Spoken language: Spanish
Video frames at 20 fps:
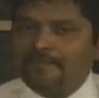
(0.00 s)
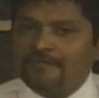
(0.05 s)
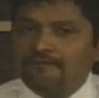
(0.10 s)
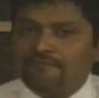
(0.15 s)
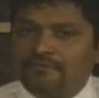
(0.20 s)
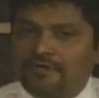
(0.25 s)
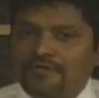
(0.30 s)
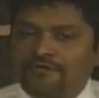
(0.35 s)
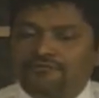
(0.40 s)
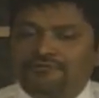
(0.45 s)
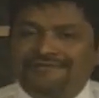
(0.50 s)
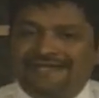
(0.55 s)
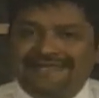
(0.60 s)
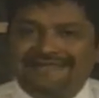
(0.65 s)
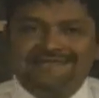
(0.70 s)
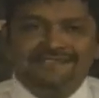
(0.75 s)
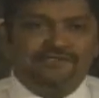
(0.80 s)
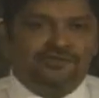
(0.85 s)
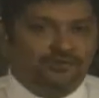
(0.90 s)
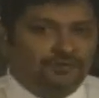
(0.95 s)
bueno,
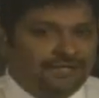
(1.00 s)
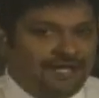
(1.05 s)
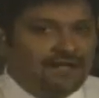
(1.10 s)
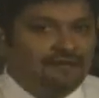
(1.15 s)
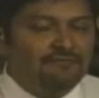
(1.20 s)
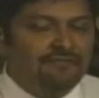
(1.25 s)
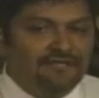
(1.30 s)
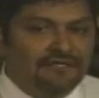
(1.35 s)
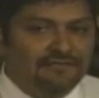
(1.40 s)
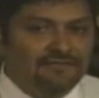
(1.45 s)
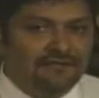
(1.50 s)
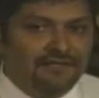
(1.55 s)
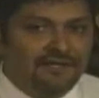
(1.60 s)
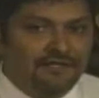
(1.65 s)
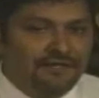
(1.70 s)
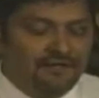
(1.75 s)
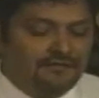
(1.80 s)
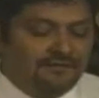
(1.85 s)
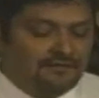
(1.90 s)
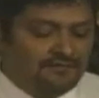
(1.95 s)

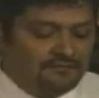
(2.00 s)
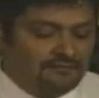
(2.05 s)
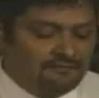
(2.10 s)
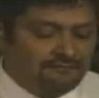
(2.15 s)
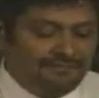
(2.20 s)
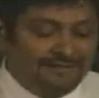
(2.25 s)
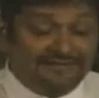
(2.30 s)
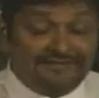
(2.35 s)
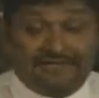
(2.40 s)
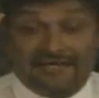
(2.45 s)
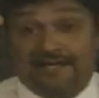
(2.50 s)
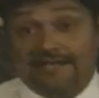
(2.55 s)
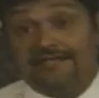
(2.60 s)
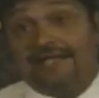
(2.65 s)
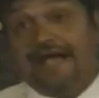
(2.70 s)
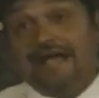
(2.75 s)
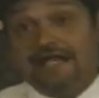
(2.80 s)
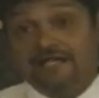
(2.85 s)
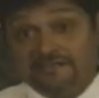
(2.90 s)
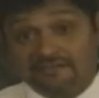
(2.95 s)
tradicionalmente
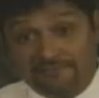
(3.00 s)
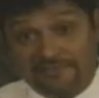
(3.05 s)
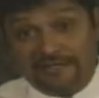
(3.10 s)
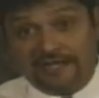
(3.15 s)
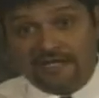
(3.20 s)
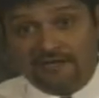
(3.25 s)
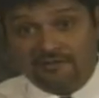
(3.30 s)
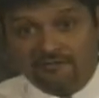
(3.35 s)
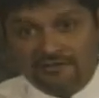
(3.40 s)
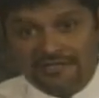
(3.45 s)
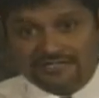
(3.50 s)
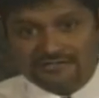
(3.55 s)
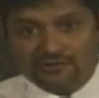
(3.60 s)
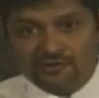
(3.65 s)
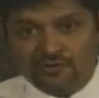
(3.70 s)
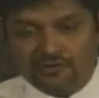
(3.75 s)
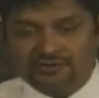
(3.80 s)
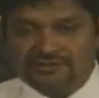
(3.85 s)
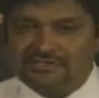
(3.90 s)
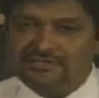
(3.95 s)
patriarcales para algunas
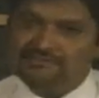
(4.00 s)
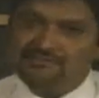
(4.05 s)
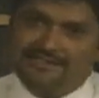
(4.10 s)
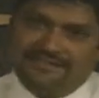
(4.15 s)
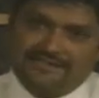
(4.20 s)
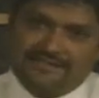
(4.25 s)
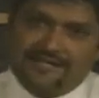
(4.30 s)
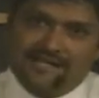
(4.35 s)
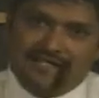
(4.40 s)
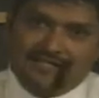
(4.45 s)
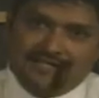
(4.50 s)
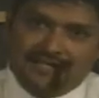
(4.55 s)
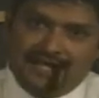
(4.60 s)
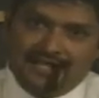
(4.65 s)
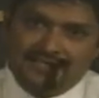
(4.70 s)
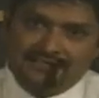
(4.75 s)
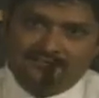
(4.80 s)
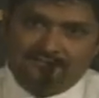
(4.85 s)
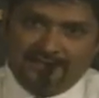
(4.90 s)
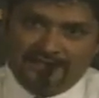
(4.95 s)
cosas,
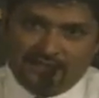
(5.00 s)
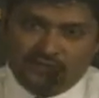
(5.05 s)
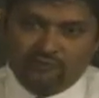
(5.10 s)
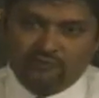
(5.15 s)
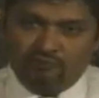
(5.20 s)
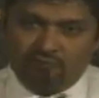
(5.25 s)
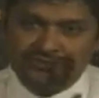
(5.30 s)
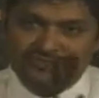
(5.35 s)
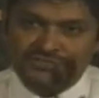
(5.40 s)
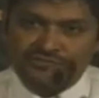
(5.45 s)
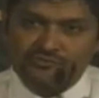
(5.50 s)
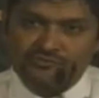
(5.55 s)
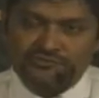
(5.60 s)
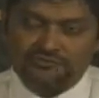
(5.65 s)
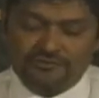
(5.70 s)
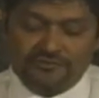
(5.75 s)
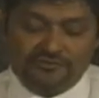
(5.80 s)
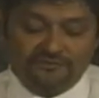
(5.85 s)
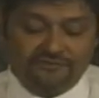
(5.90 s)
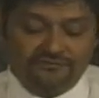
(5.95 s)
matriarcales para otros
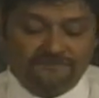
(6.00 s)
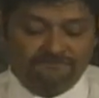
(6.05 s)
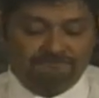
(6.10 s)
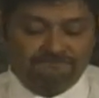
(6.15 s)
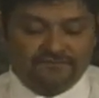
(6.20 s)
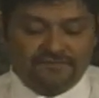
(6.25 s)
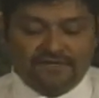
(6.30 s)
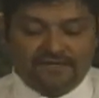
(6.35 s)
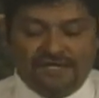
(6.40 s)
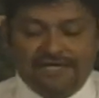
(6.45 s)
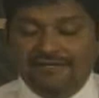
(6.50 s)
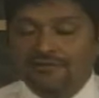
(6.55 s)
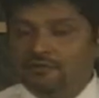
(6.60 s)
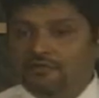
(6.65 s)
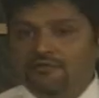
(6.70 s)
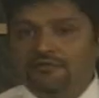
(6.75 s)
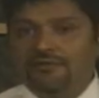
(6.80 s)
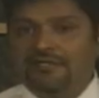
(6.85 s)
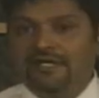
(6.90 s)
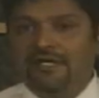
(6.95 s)
asuntos, en
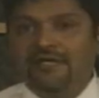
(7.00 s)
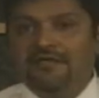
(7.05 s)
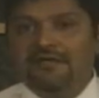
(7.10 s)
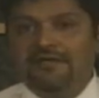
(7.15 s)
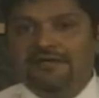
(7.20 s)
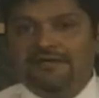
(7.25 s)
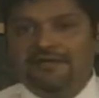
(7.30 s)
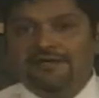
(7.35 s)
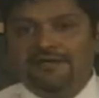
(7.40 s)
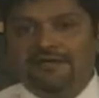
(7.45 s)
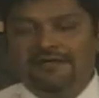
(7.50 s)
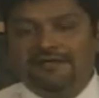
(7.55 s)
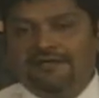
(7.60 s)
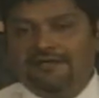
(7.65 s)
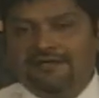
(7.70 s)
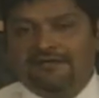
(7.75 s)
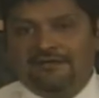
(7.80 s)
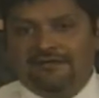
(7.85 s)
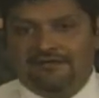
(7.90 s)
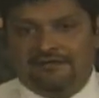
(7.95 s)
donde
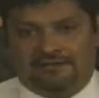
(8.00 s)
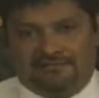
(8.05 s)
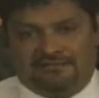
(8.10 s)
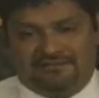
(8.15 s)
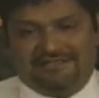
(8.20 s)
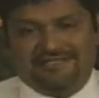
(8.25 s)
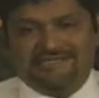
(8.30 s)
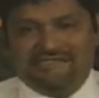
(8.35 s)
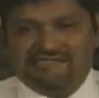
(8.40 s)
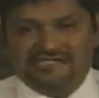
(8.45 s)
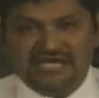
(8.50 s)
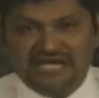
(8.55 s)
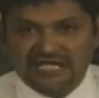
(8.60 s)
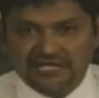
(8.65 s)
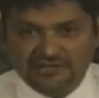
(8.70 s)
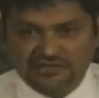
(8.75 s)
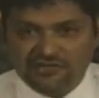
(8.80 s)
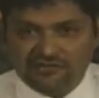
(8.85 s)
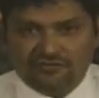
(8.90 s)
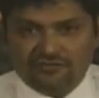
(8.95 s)
eh, el
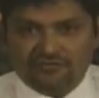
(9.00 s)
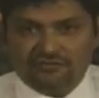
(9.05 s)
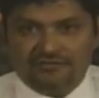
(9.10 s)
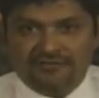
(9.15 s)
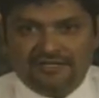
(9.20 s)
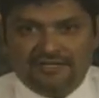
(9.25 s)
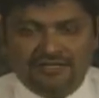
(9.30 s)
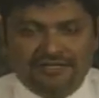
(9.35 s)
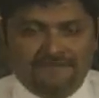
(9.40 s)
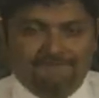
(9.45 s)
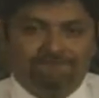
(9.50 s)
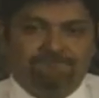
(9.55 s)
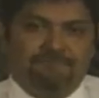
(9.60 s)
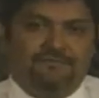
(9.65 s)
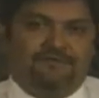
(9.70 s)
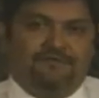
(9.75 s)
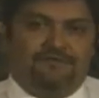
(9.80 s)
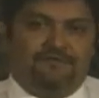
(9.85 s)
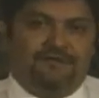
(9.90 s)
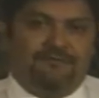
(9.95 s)
diseño de
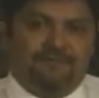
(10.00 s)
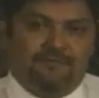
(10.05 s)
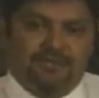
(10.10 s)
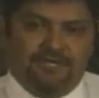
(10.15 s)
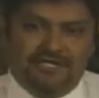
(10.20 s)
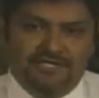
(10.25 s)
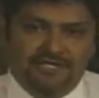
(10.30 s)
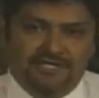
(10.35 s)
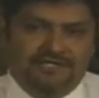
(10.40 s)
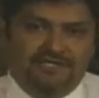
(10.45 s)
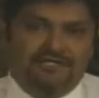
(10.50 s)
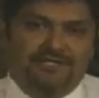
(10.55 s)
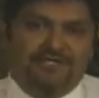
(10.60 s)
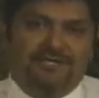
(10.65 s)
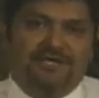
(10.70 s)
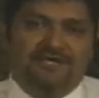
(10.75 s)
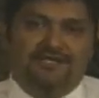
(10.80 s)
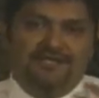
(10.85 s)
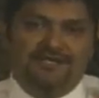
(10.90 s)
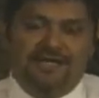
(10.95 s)
la
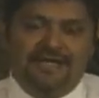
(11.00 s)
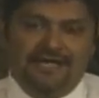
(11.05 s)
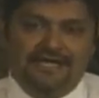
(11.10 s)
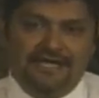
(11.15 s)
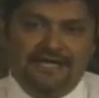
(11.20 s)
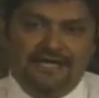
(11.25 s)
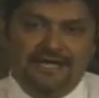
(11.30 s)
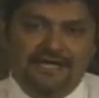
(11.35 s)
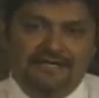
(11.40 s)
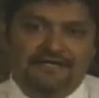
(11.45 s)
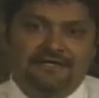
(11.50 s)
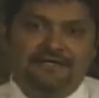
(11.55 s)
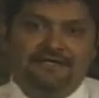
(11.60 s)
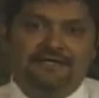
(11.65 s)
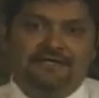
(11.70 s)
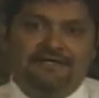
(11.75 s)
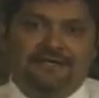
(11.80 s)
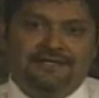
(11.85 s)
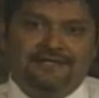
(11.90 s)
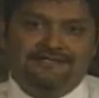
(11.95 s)
política, de la ley,
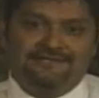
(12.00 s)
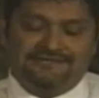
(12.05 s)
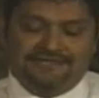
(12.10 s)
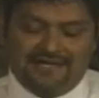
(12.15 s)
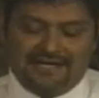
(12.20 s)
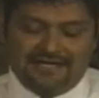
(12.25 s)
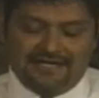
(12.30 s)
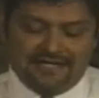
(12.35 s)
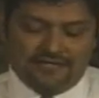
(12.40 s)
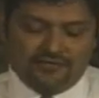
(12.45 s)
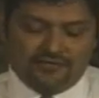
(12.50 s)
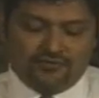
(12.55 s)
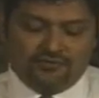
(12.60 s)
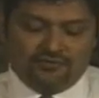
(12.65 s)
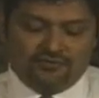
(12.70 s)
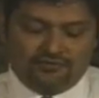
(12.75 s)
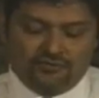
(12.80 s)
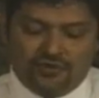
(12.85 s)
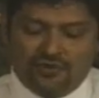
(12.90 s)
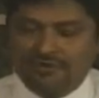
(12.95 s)
está en
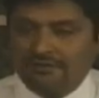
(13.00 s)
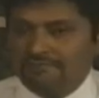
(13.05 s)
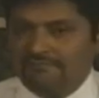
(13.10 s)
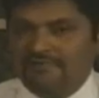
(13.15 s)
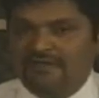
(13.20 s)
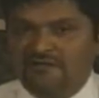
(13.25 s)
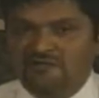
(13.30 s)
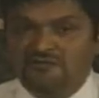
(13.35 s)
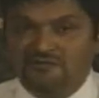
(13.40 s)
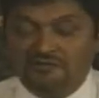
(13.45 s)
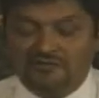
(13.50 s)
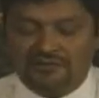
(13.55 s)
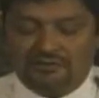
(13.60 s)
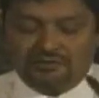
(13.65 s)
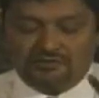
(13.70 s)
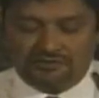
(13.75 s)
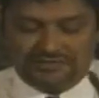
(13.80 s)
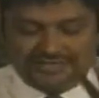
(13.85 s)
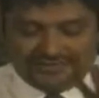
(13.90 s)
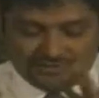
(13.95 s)
control de uno de
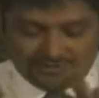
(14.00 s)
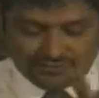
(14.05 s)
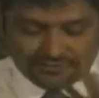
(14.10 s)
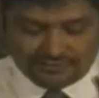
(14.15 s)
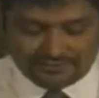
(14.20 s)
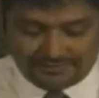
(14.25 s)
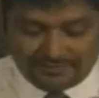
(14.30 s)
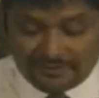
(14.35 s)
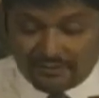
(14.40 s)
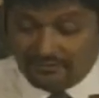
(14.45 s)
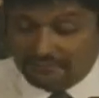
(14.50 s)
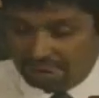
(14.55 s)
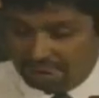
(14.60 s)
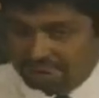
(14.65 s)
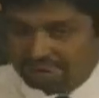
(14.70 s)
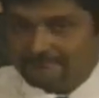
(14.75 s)
los sexos. Pero